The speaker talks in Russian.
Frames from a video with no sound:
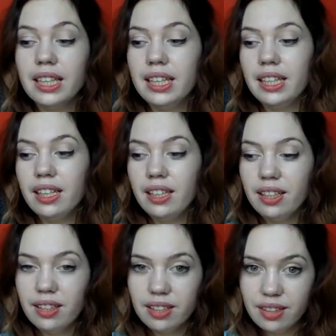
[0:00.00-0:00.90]

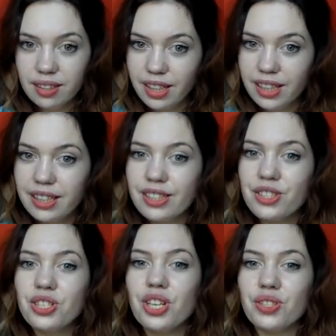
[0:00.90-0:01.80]
И когда ты
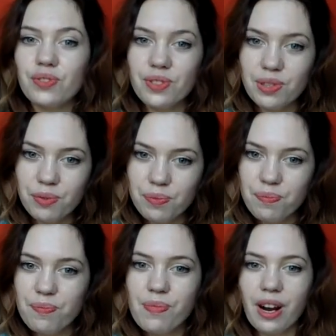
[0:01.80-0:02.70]
начинаешь вот это вот
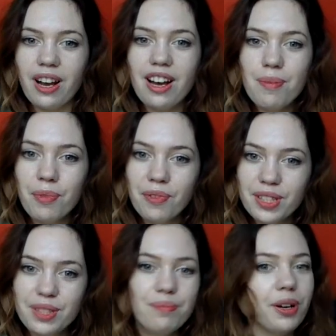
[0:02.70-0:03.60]

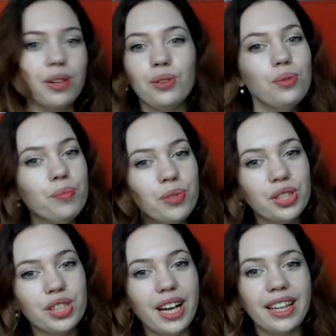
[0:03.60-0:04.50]
прокапывать
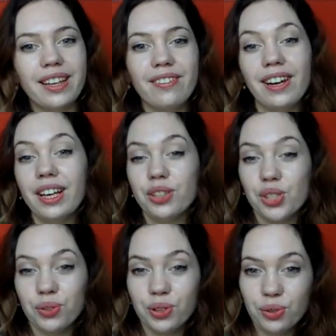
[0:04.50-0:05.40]
поглубже, а давай, а
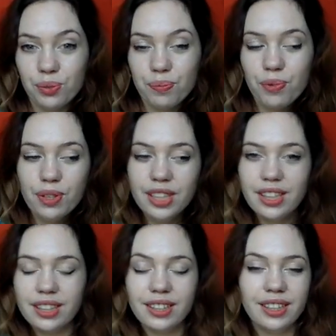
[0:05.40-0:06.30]
что ты тут
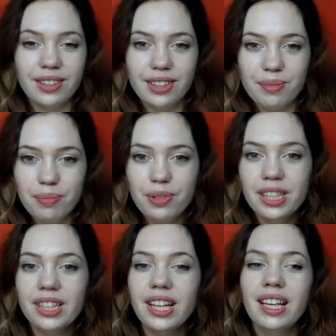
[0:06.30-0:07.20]
понял, а ты это не
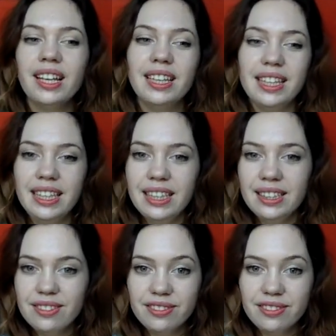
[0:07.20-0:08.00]
понял, и